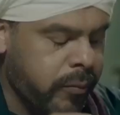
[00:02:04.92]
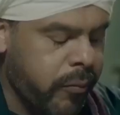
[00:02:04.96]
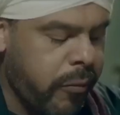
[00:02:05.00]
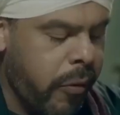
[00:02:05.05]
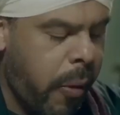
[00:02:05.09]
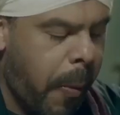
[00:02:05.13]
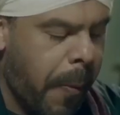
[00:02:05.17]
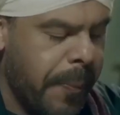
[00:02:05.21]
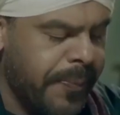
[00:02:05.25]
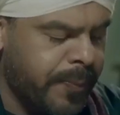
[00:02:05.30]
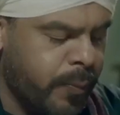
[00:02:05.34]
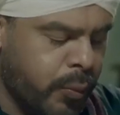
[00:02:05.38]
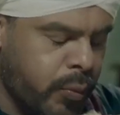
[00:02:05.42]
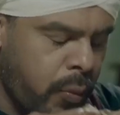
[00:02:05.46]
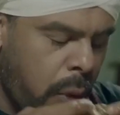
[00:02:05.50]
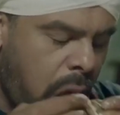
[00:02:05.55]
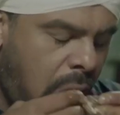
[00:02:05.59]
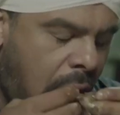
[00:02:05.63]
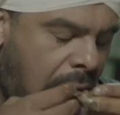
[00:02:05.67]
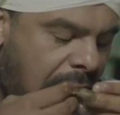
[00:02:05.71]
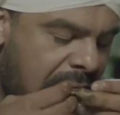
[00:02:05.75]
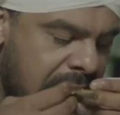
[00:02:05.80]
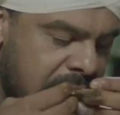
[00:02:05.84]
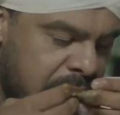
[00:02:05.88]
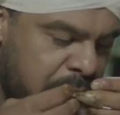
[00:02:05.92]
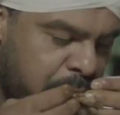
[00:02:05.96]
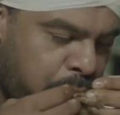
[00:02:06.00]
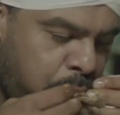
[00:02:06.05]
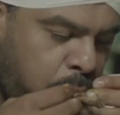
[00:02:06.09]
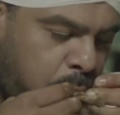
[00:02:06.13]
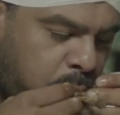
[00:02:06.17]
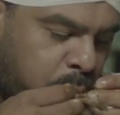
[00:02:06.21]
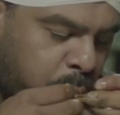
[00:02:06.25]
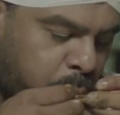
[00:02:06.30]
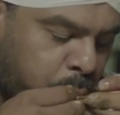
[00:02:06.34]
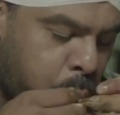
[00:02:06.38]
زي ما يكون في حاجة
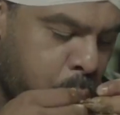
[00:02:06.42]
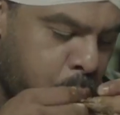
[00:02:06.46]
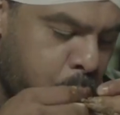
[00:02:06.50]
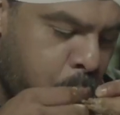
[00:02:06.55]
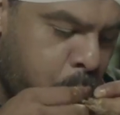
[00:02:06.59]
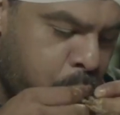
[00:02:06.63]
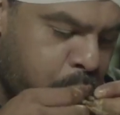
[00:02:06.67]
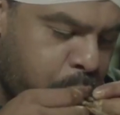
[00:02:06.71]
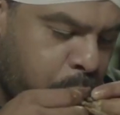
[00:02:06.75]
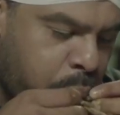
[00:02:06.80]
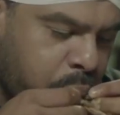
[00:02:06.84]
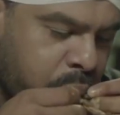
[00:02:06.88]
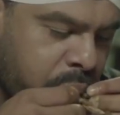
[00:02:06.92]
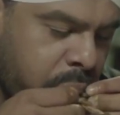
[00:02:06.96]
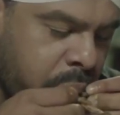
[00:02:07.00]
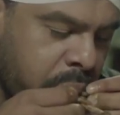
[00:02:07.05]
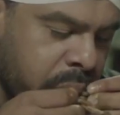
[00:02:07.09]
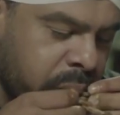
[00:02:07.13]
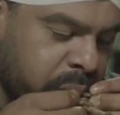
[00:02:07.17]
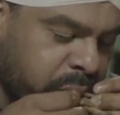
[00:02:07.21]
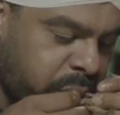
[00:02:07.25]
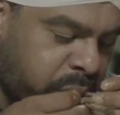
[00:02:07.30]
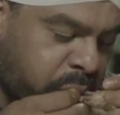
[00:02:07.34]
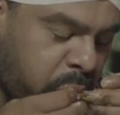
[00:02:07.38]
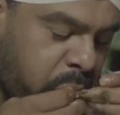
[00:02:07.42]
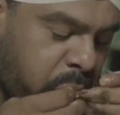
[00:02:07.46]
بتقرصك وانت قاعد